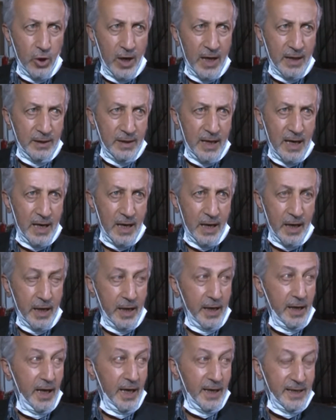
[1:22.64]
anda
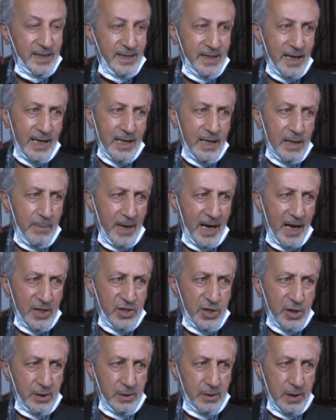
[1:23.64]
ilk sırada bana
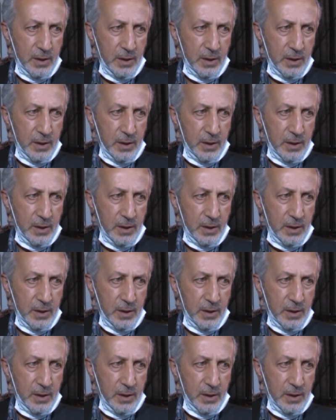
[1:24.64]
çıktı.